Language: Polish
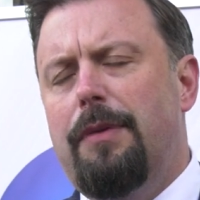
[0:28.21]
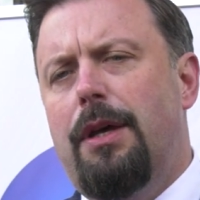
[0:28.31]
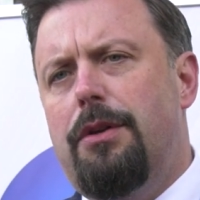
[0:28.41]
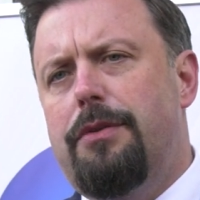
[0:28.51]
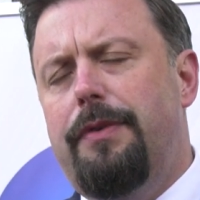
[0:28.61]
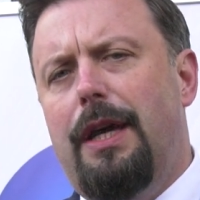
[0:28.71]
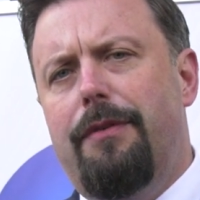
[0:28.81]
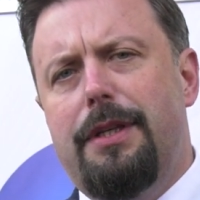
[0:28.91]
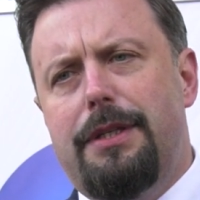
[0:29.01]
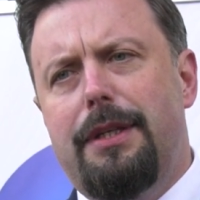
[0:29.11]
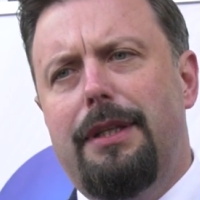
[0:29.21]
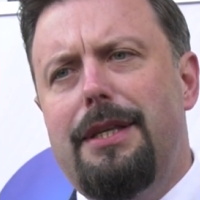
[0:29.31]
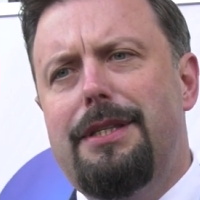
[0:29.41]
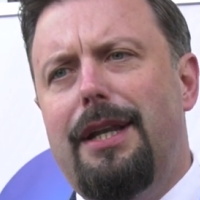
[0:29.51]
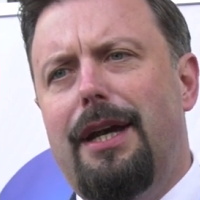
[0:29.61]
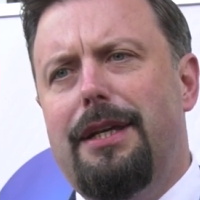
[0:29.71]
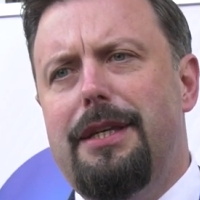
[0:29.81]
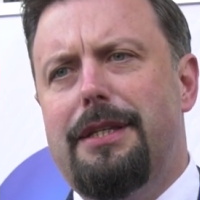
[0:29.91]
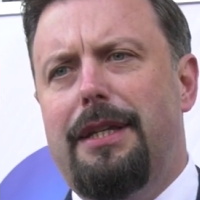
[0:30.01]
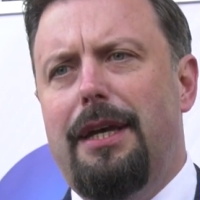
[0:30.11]
rozwija, więc ten strach
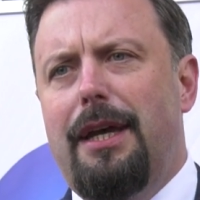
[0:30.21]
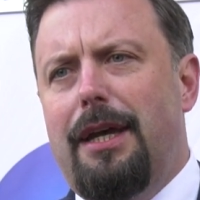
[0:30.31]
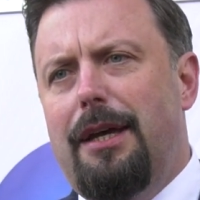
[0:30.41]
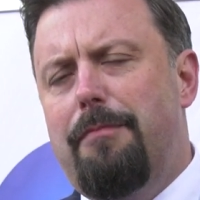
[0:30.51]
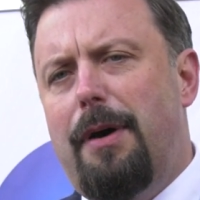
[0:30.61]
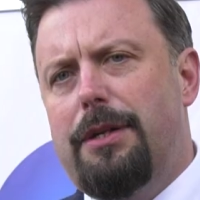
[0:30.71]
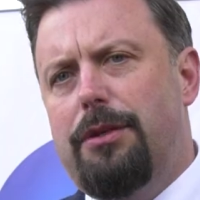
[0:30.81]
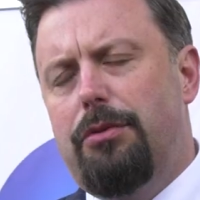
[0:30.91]
jest e, bardzo